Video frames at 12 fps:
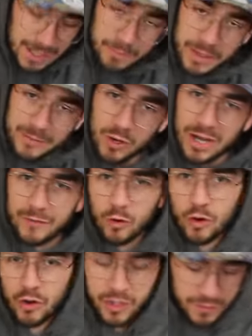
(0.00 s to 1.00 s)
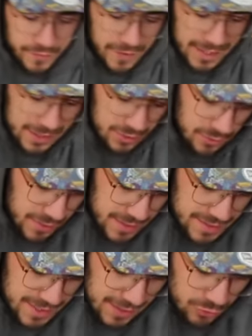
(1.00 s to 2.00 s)
Il primo lavoro che ho fatto
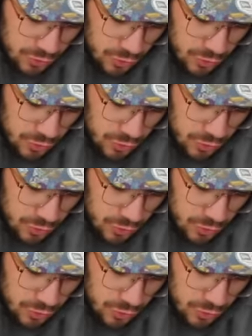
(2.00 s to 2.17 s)
è stato